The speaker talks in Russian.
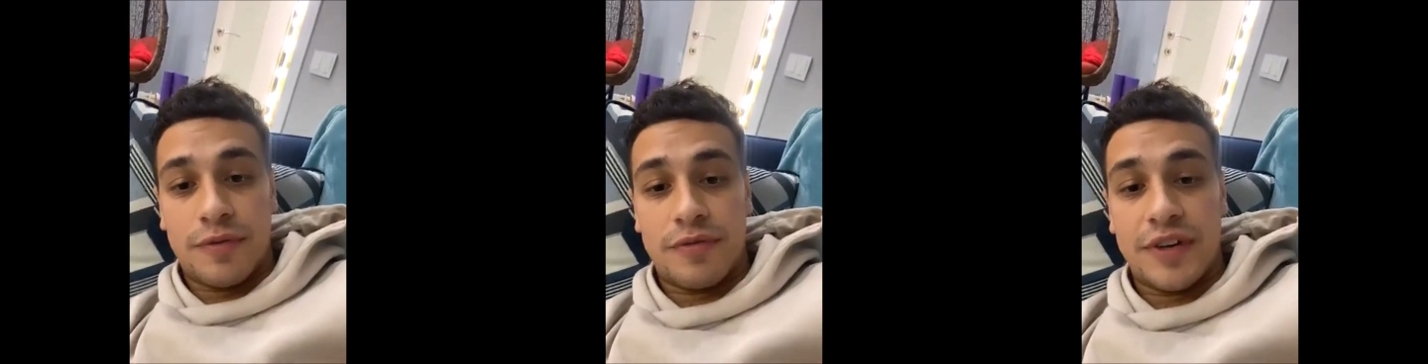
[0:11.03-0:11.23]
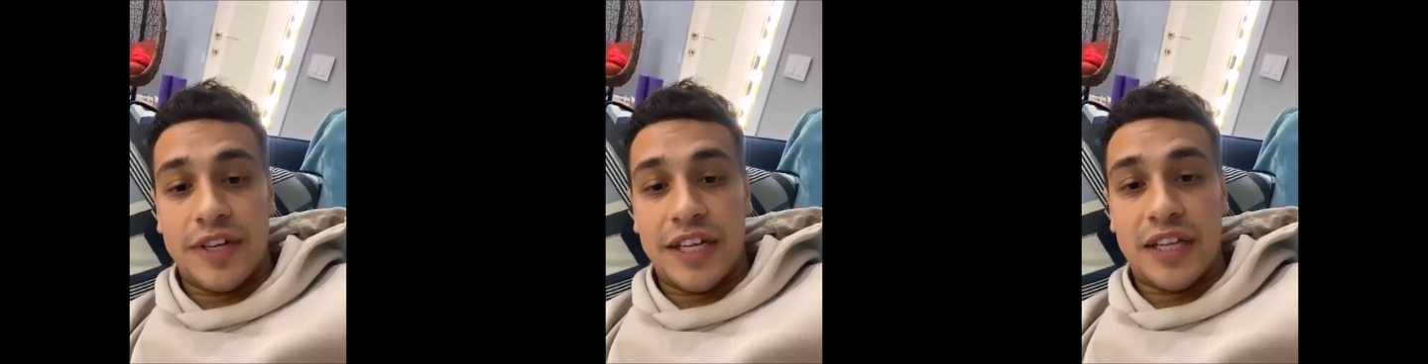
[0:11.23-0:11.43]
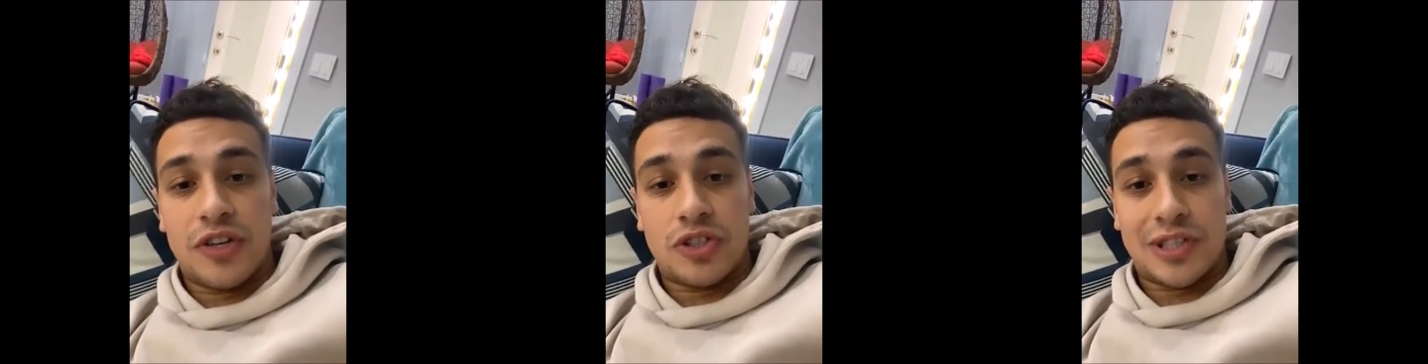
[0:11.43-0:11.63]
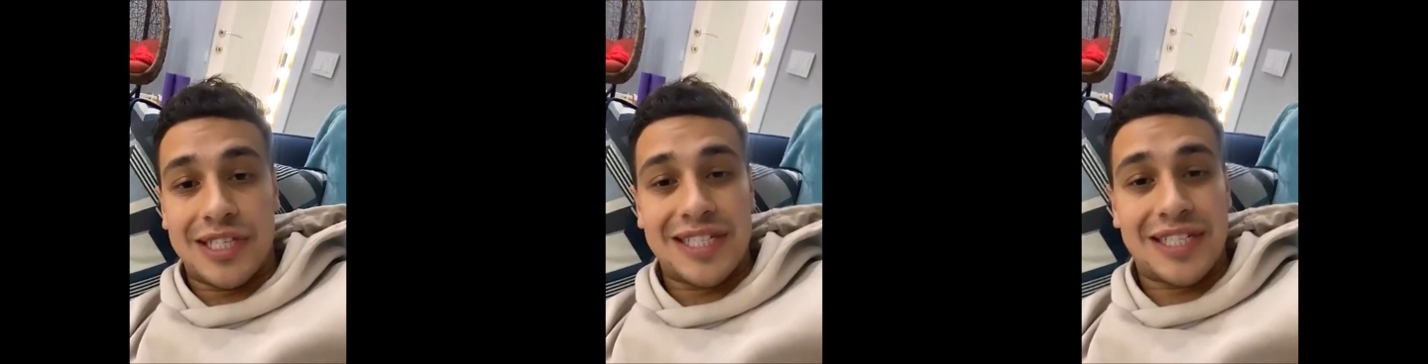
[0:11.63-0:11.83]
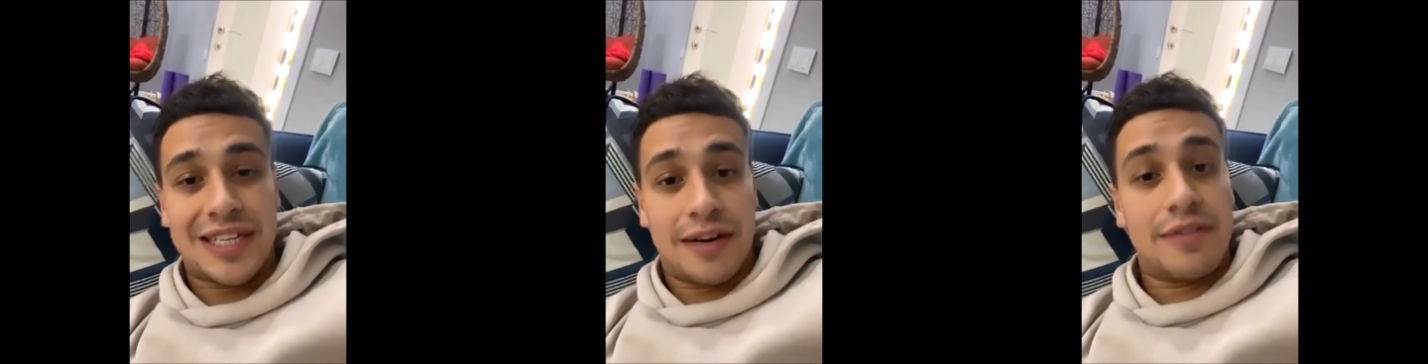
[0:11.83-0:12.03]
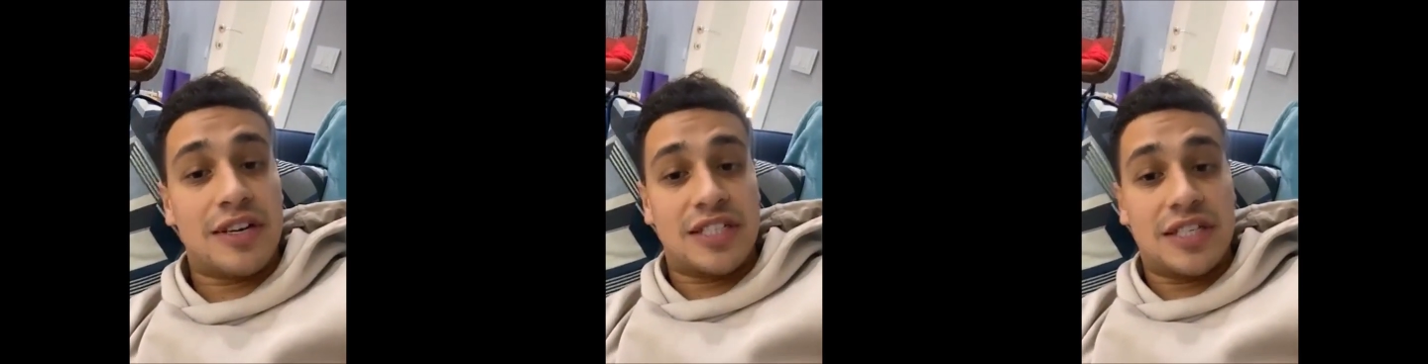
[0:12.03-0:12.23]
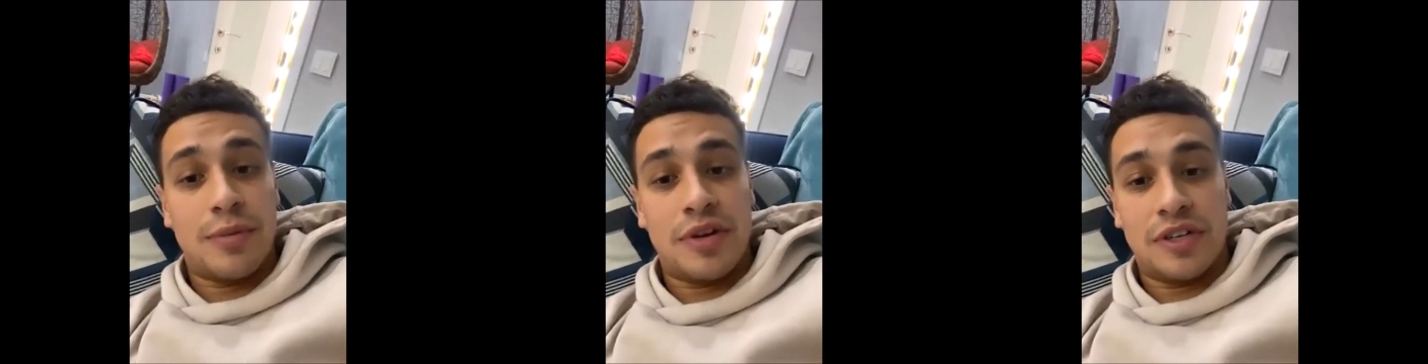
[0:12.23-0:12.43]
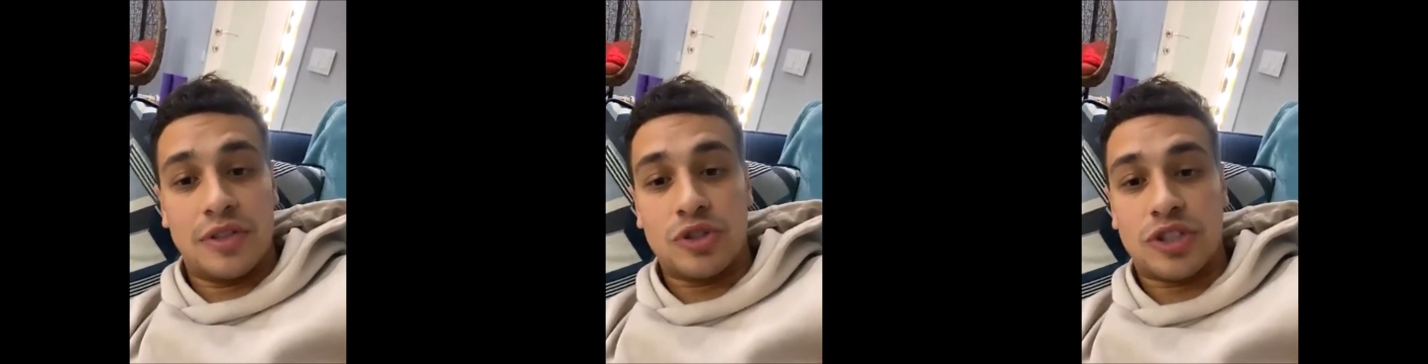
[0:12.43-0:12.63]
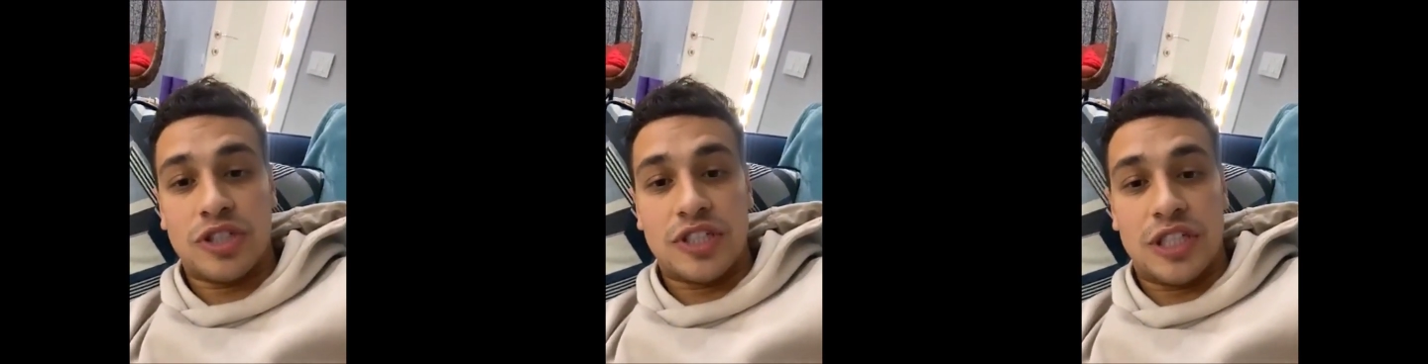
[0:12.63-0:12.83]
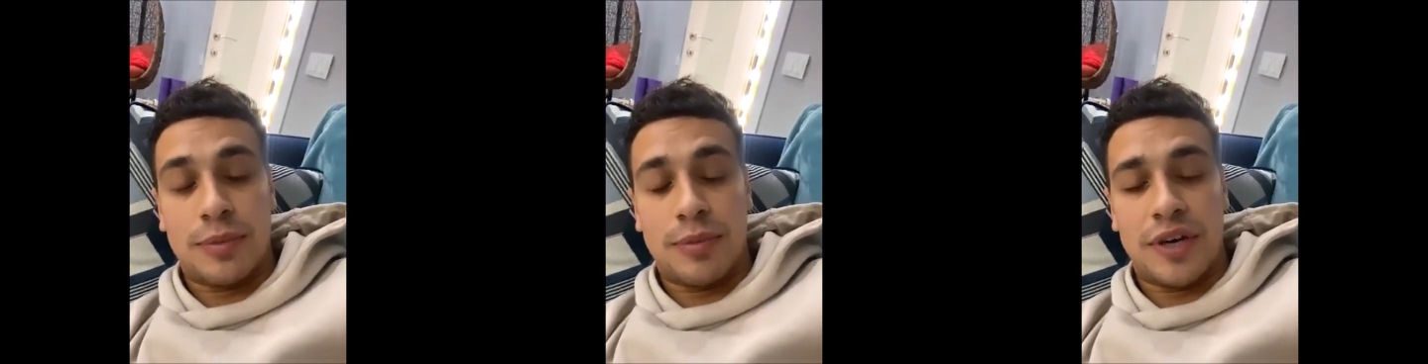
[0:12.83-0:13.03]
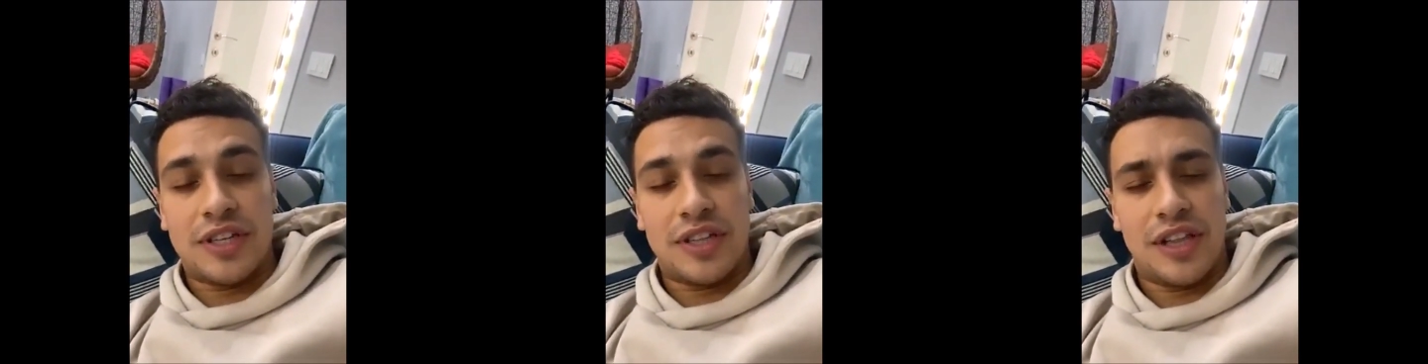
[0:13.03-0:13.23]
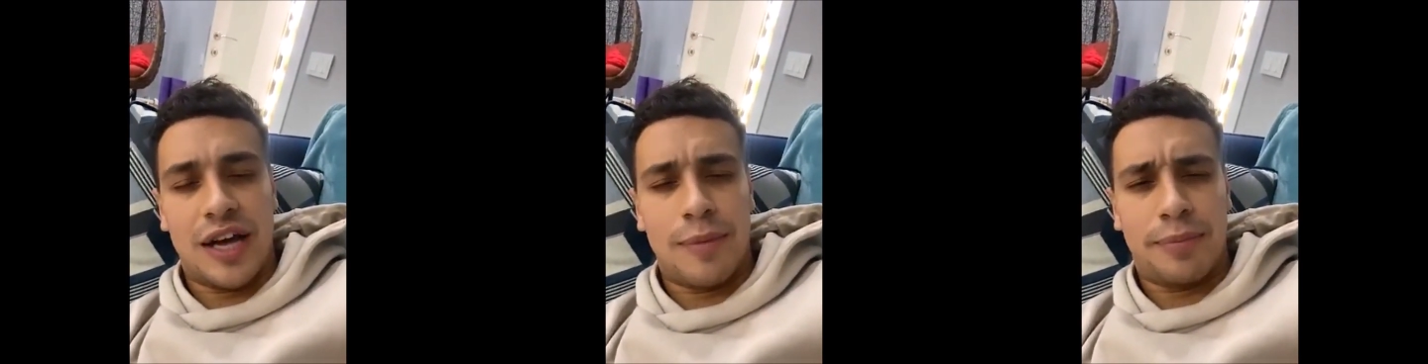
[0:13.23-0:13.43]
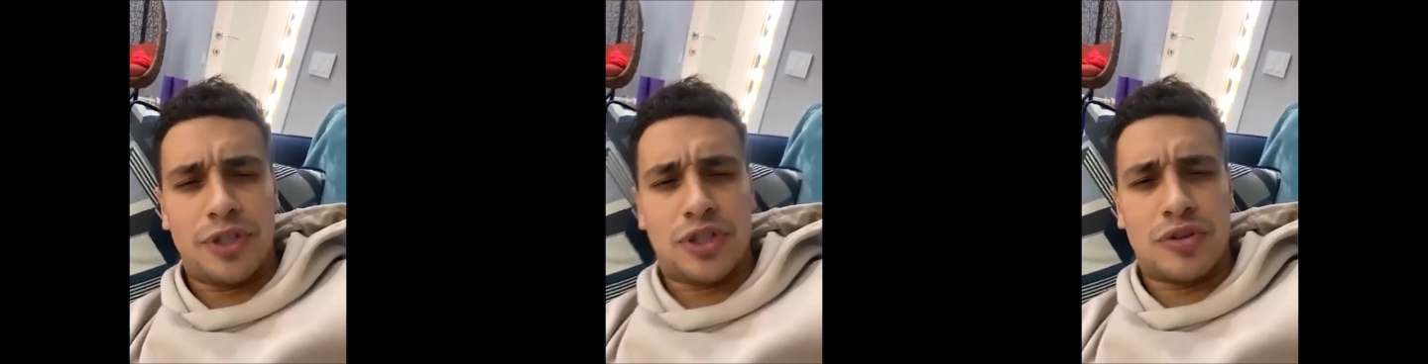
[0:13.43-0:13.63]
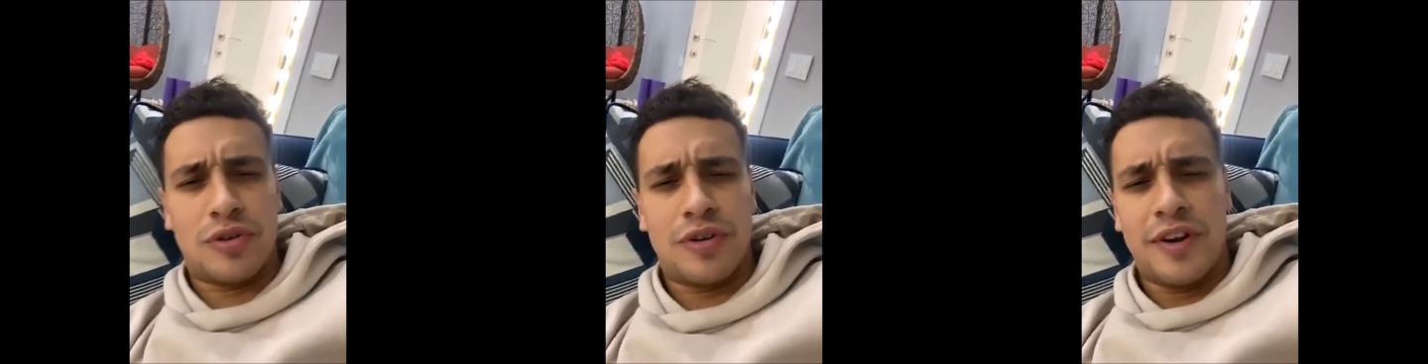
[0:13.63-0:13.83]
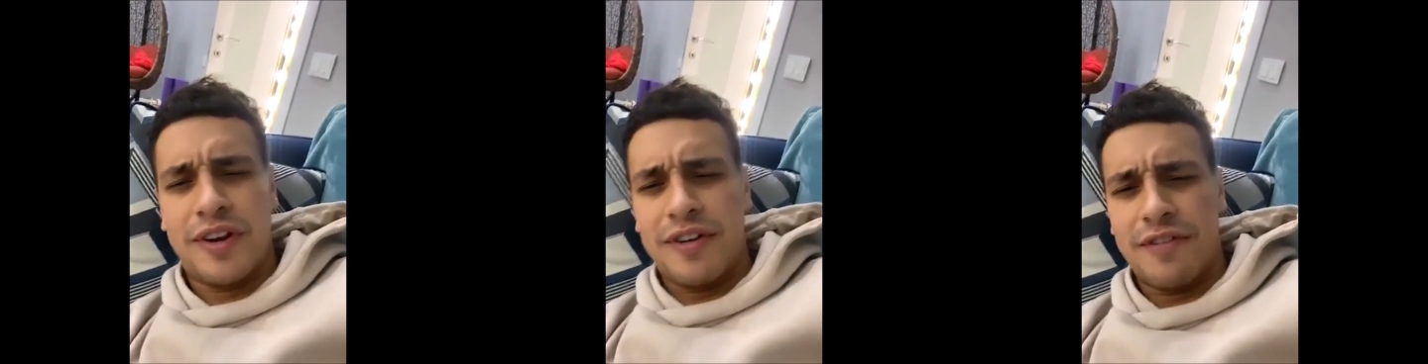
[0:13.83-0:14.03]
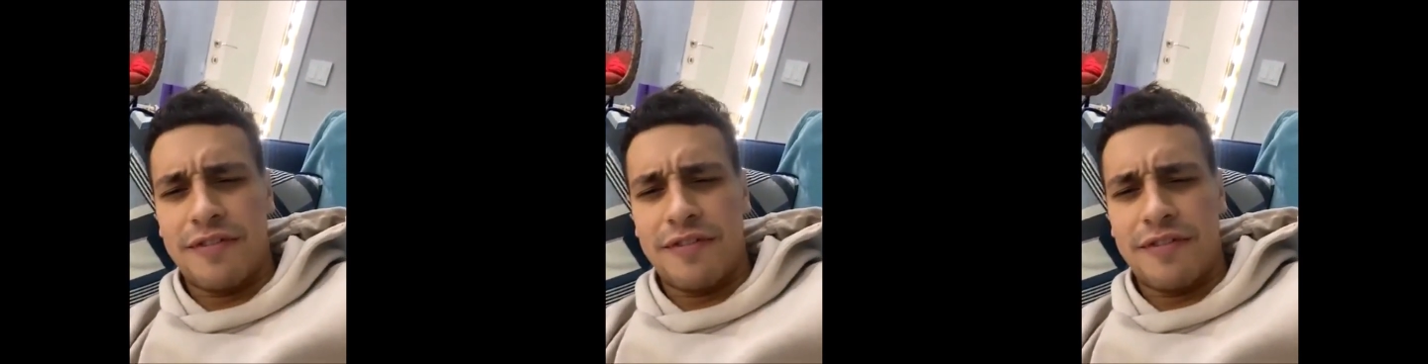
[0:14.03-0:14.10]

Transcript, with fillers: Вы не должны скрывать себя, не нужно снимать лампочку,